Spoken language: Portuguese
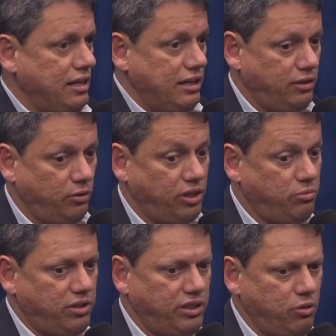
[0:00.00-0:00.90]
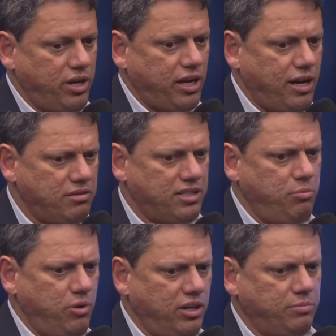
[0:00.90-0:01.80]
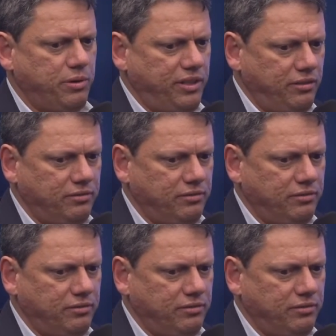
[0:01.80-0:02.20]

Então eu tenho que manter o mercado sempre olhando para mim.